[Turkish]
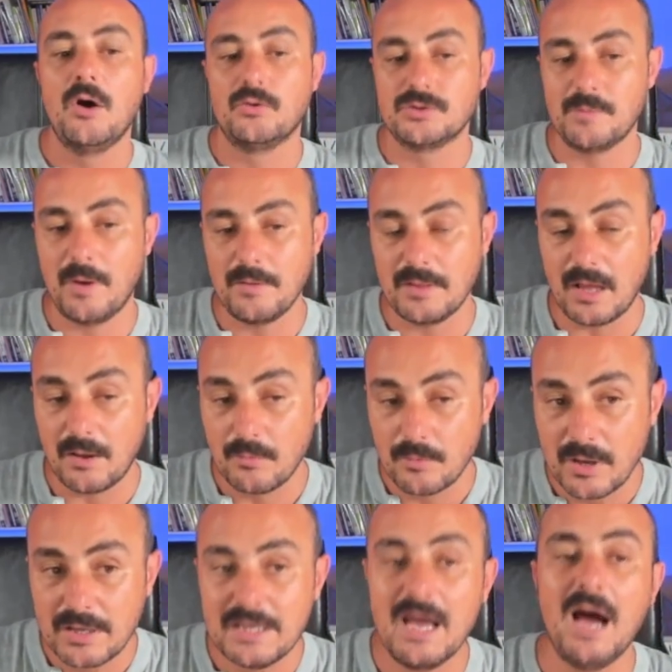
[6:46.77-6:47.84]
O zaman
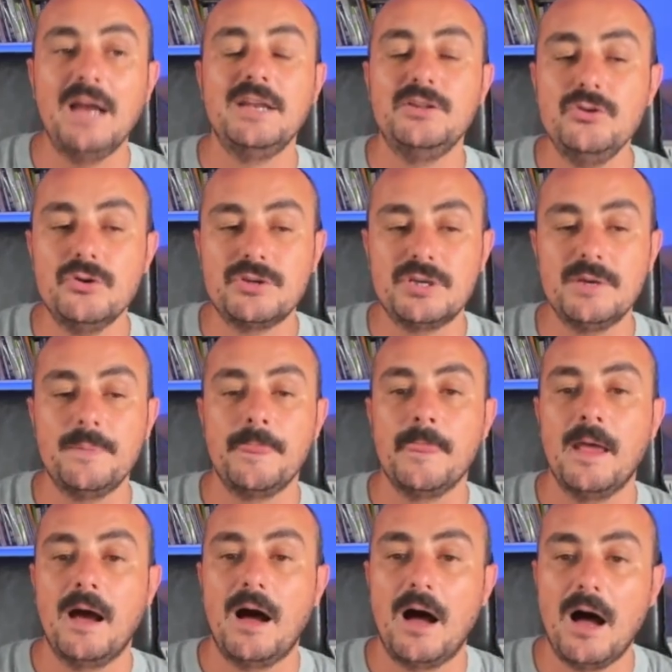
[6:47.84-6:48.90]
yani diyor ki
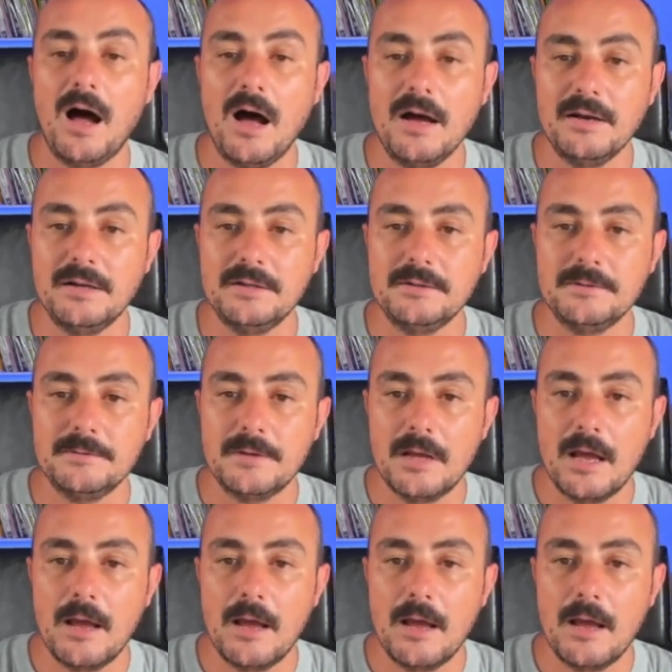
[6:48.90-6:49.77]
a'nın